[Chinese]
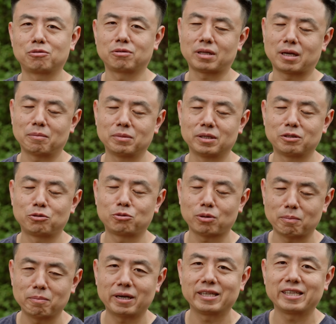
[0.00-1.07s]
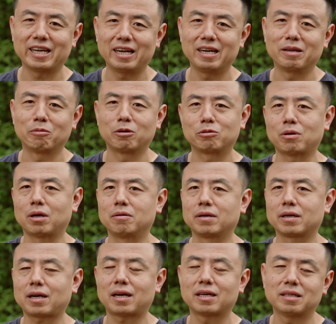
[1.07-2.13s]
去他们的专卖店里边转
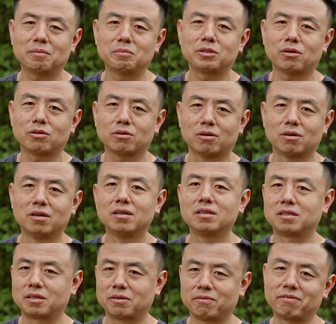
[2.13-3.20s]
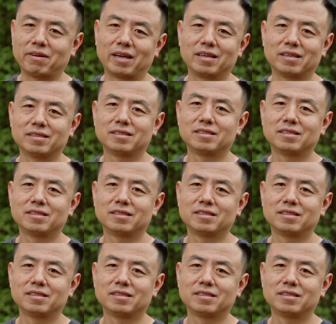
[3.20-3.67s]
转，看他们销售是什么反应。